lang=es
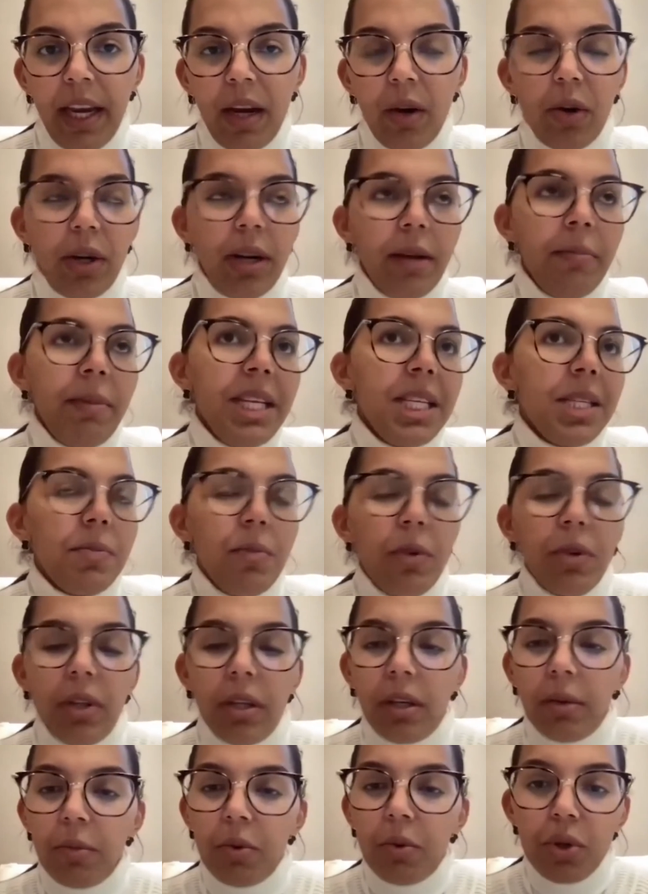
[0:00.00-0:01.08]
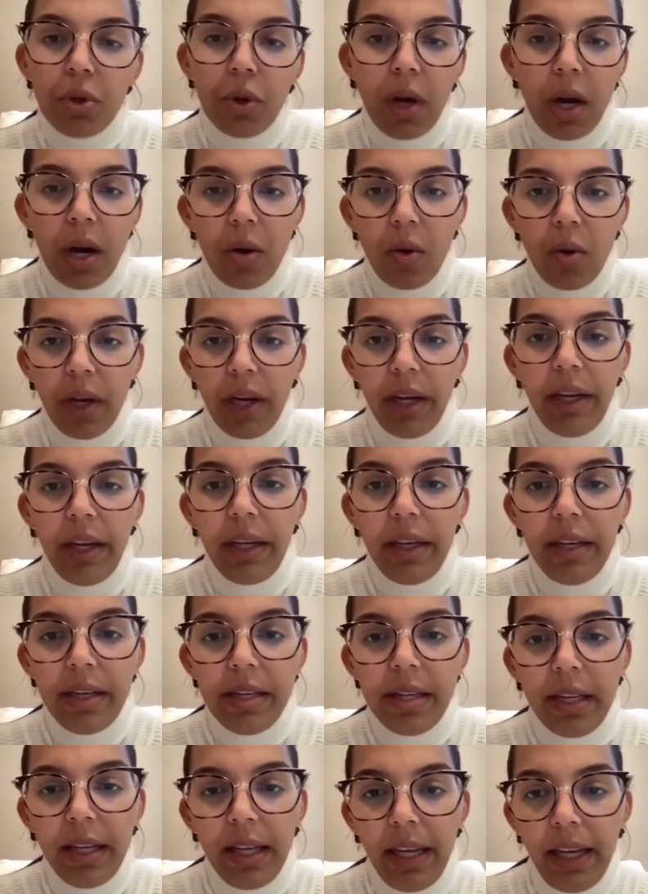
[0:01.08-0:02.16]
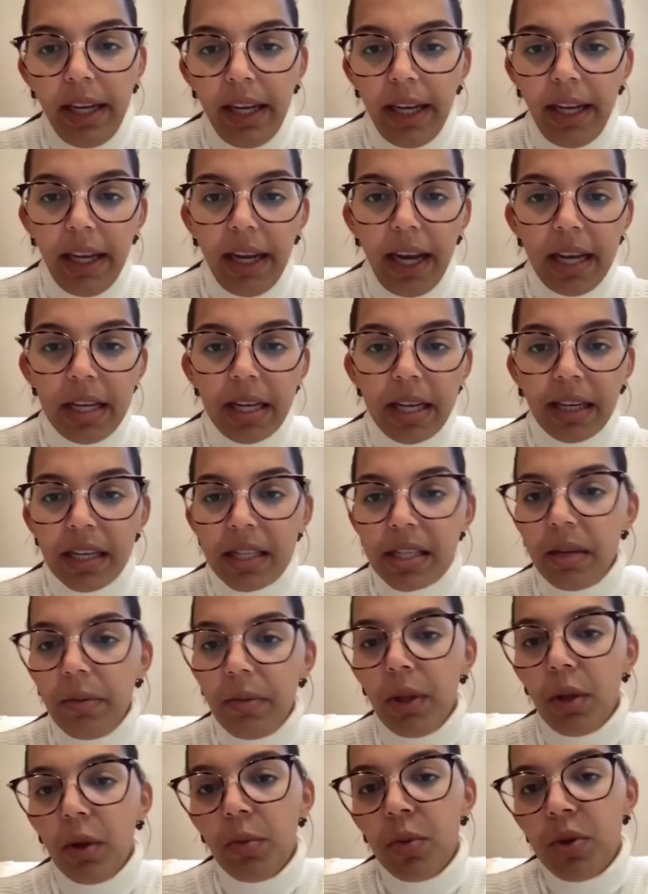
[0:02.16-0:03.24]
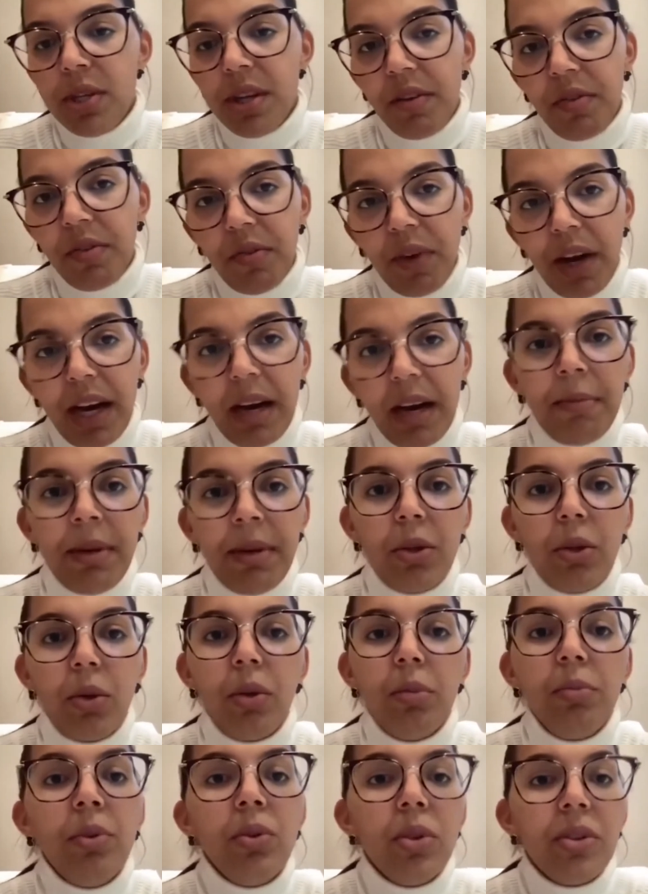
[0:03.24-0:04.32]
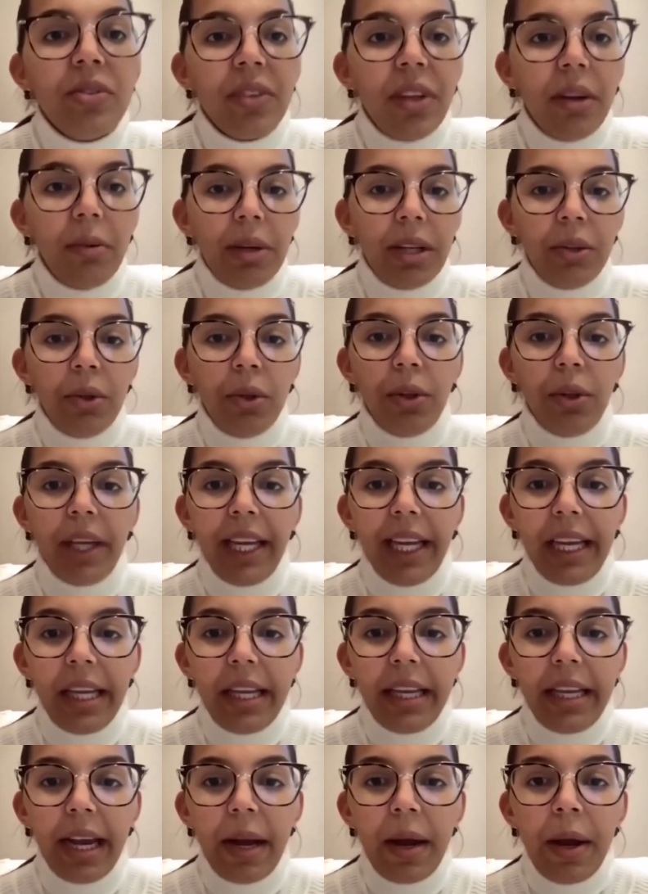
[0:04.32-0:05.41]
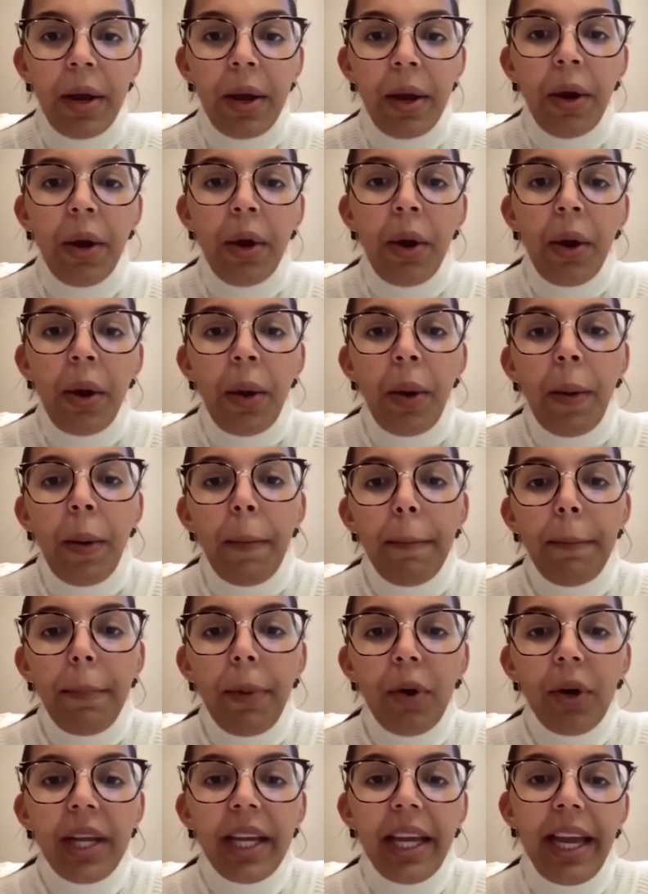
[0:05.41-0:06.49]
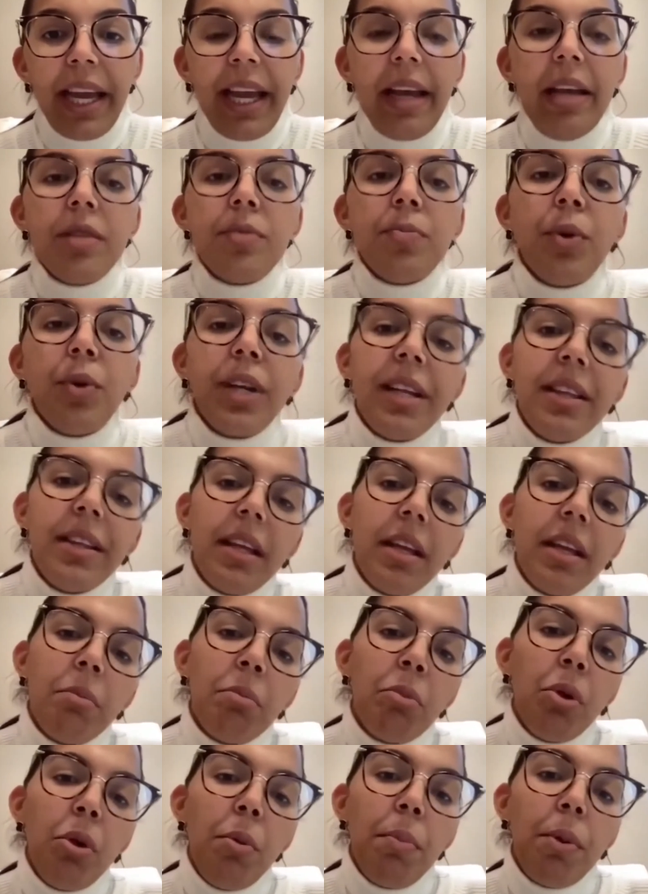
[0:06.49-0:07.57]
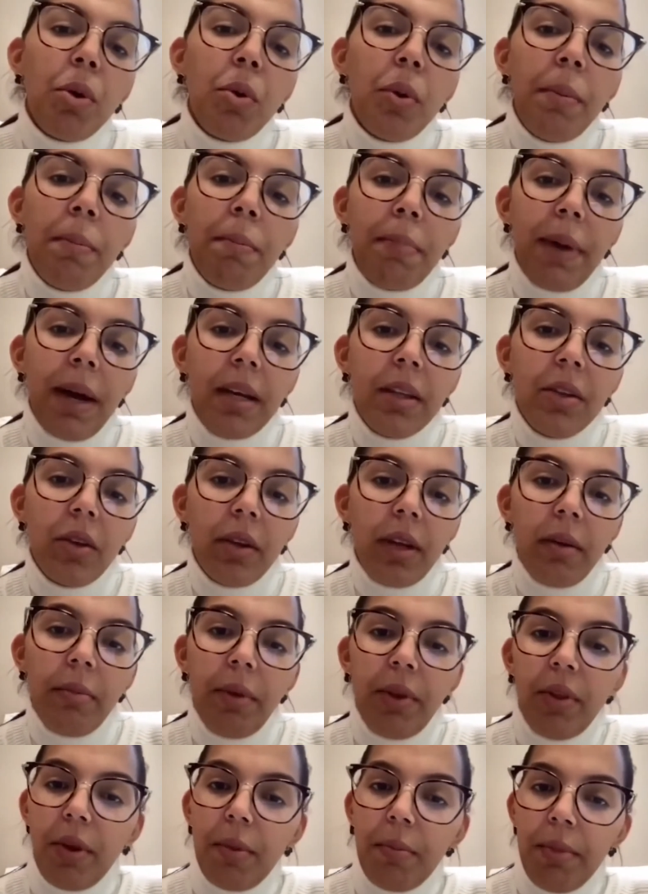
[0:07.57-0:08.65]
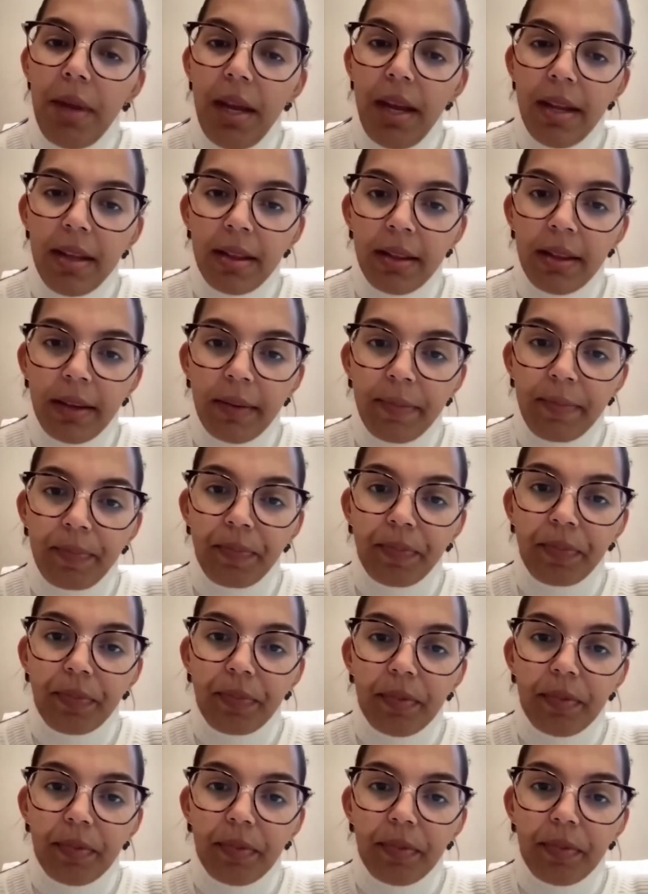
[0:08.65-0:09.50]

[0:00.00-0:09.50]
que ahora mismo tiene mucho auge, eh, ha recibido mucha fama, todo el mundo está hablando de ella, porque es porque tiene muy poco impacto en el medio ambiente,